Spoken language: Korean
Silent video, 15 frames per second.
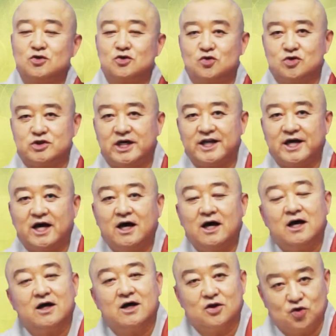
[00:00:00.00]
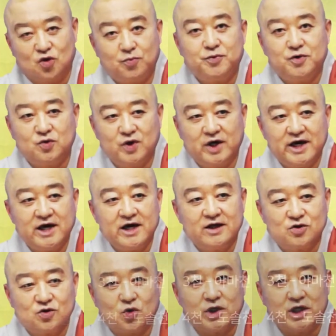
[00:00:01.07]
유자나 높이 위에
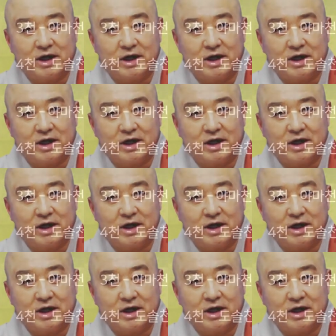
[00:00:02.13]
또